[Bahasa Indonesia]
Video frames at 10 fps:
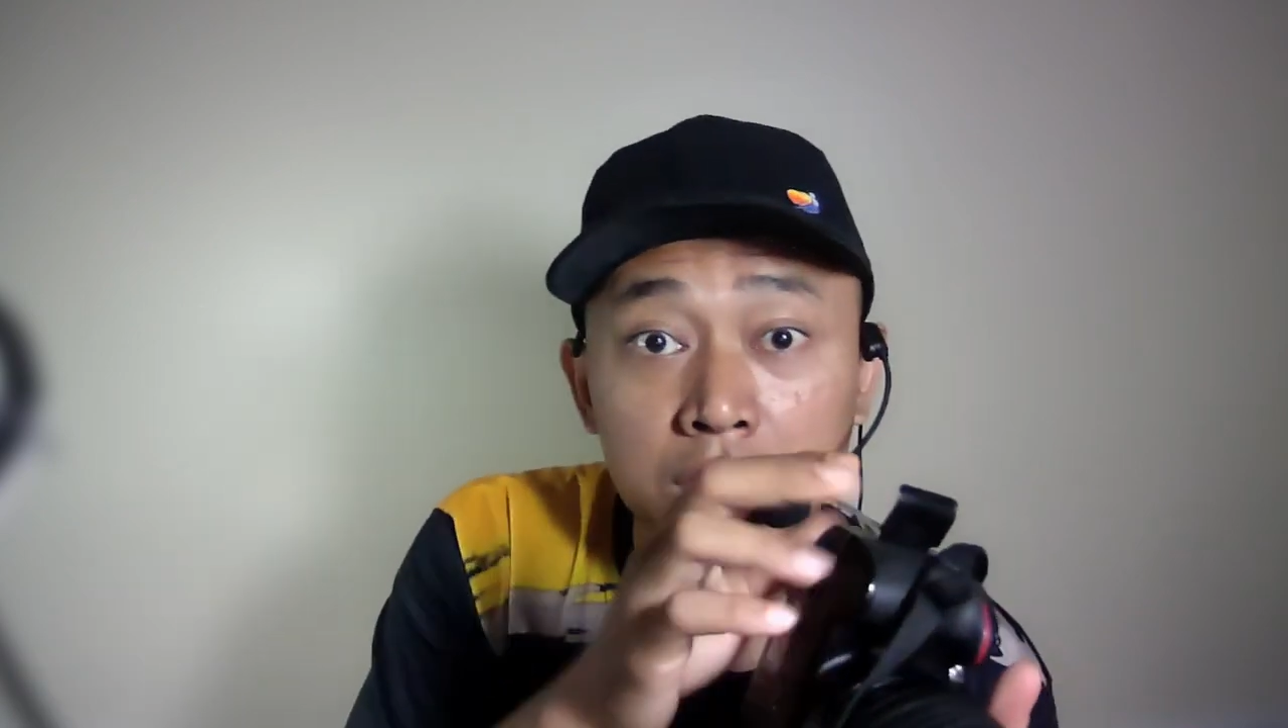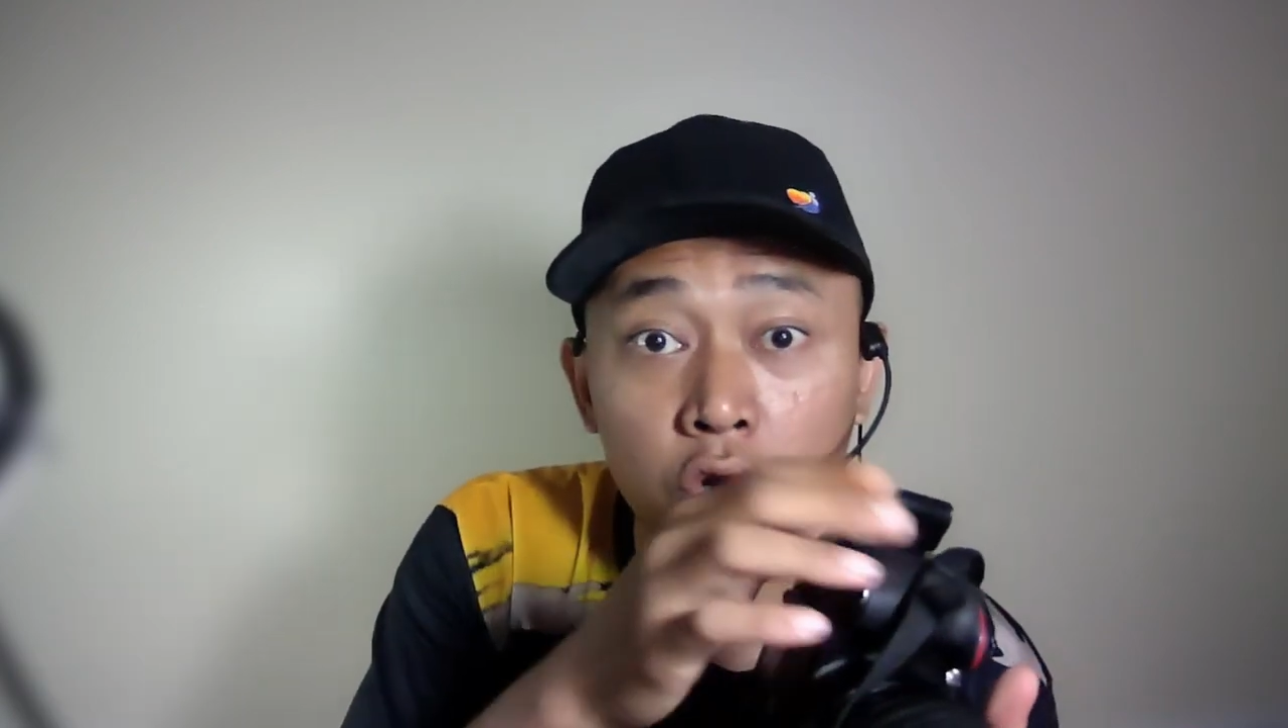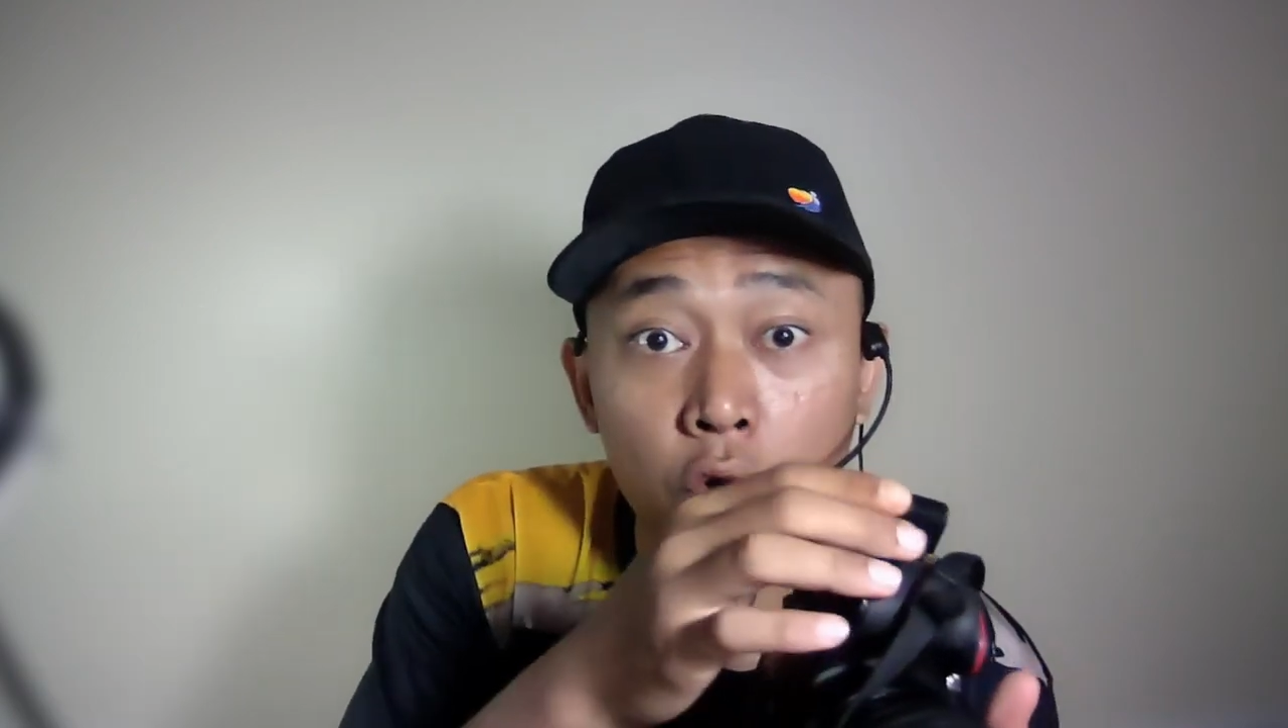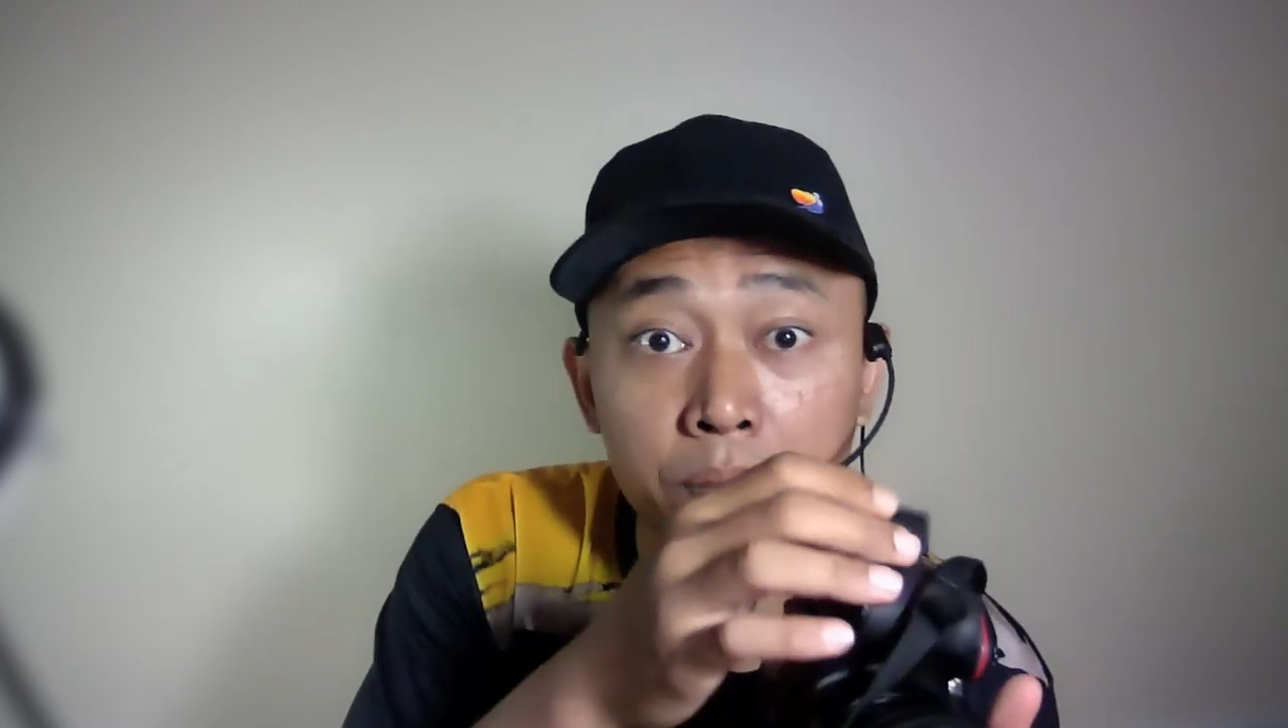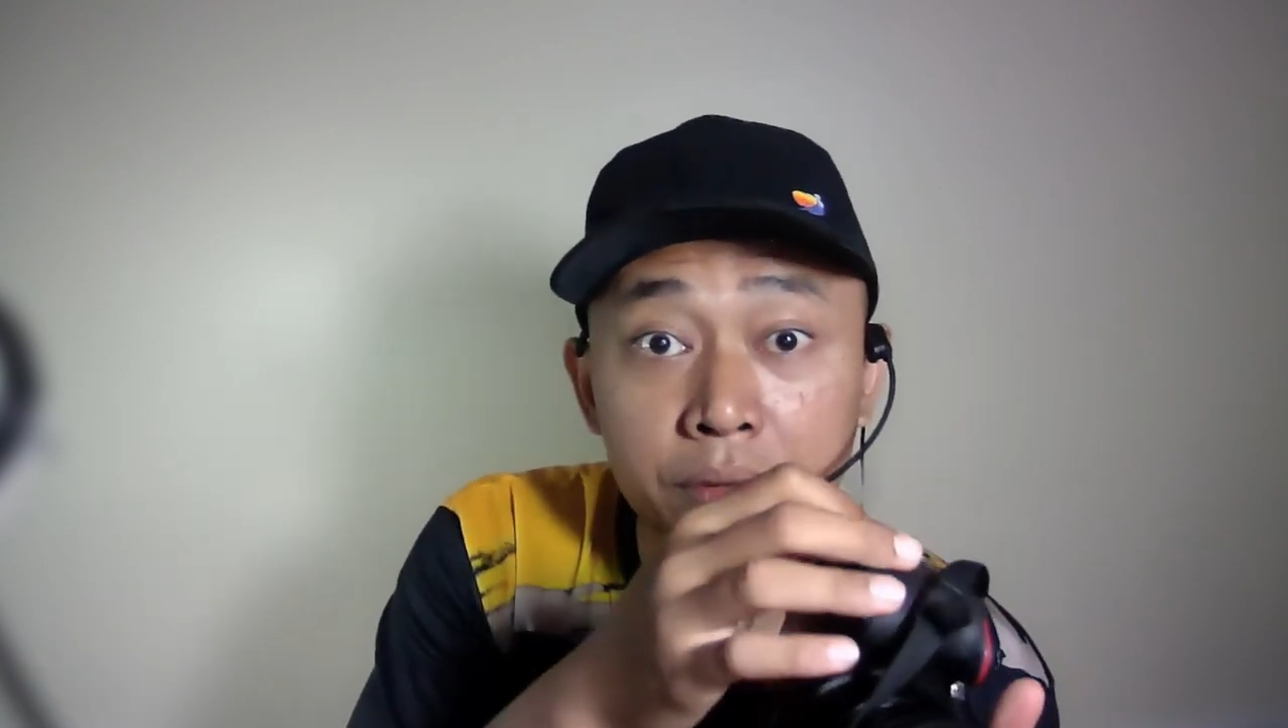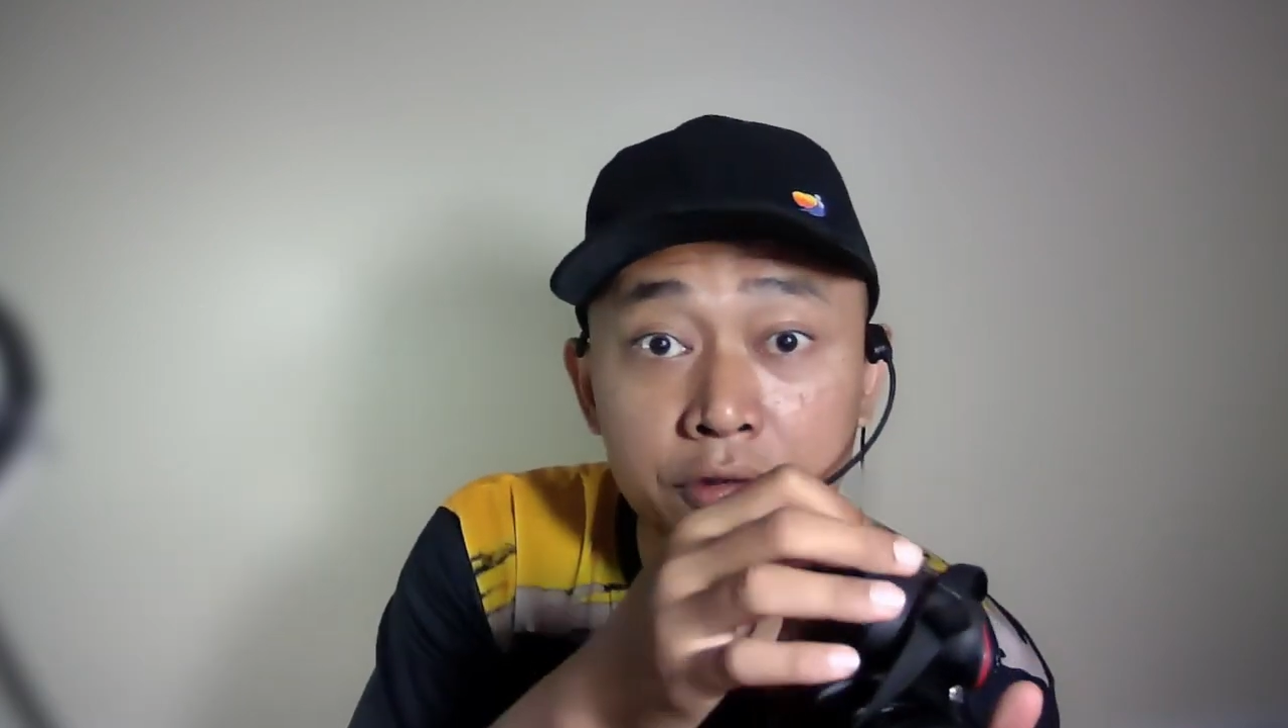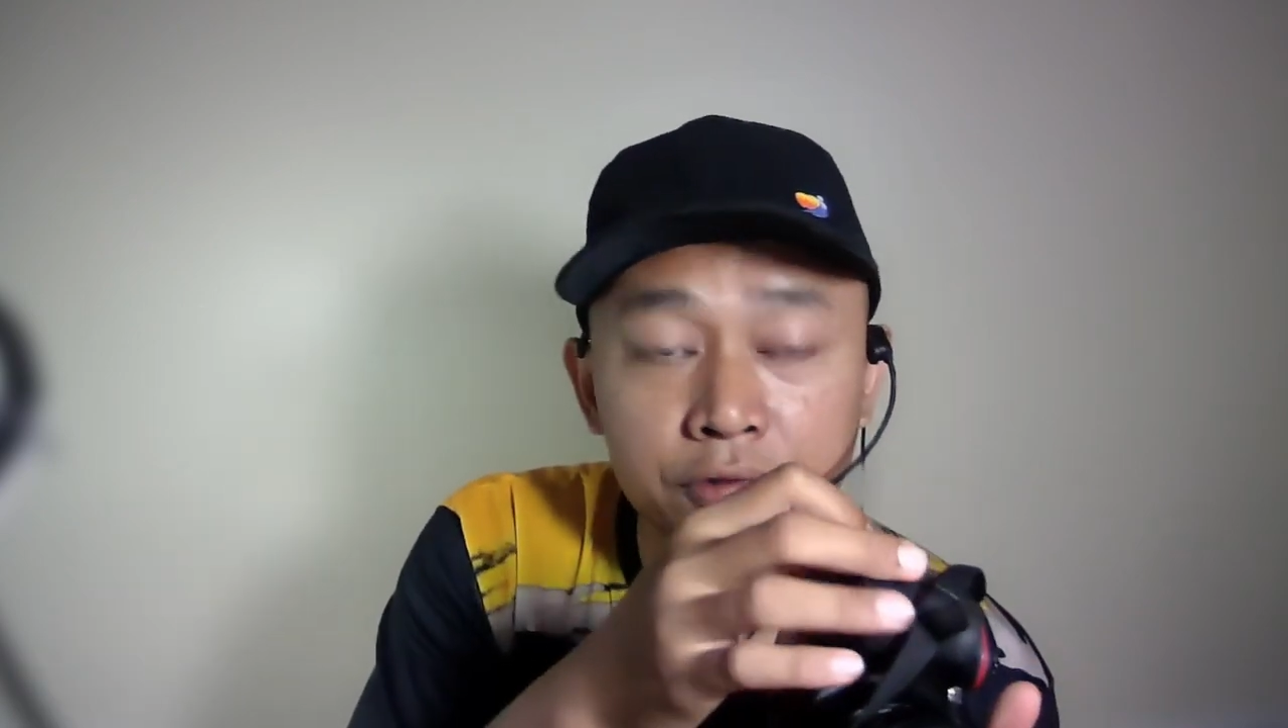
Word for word: tercopy